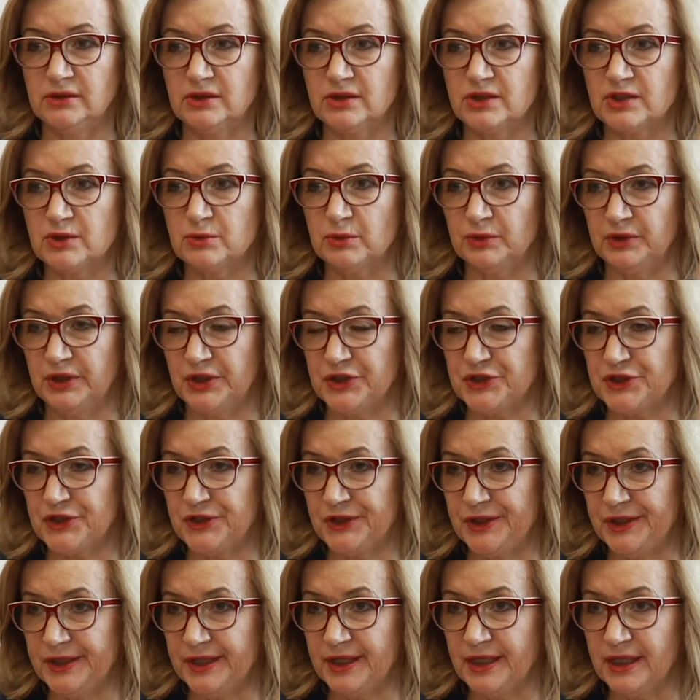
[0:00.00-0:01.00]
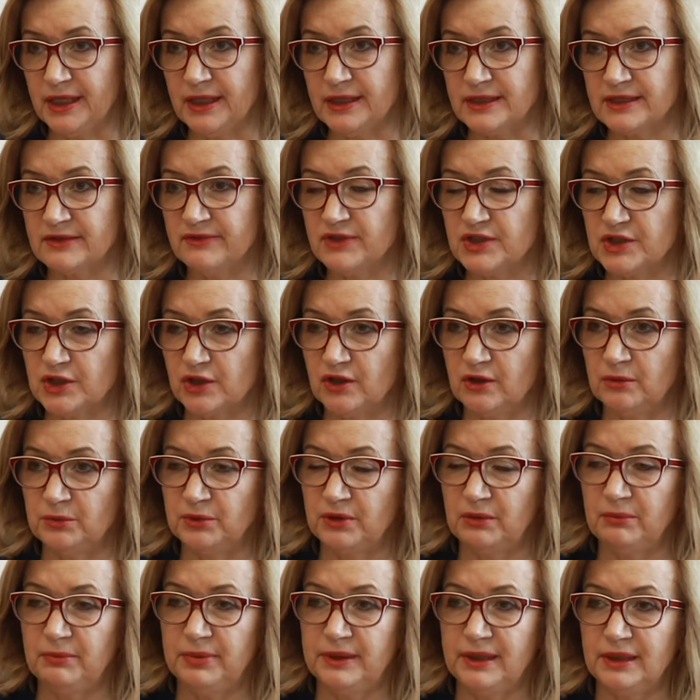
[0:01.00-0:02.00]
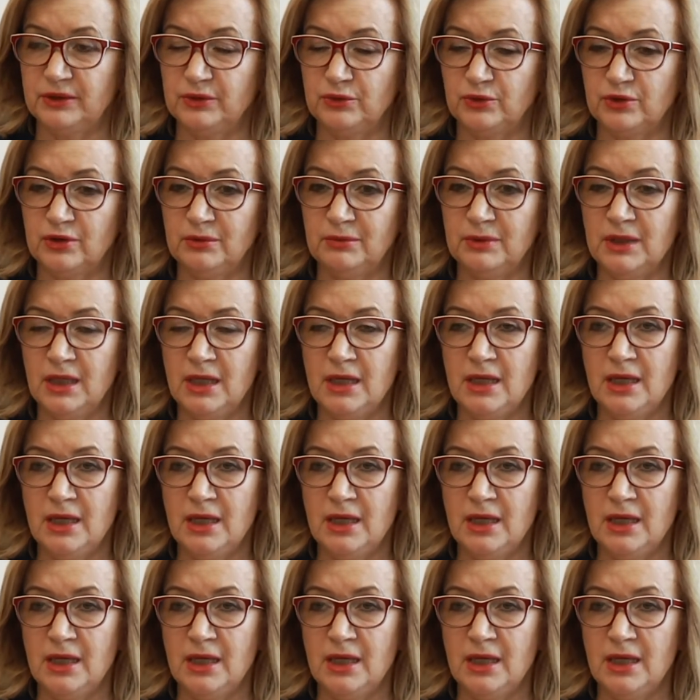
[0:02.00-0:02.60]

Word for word: słoneczne i z wysoką temperaturą prokuraturą,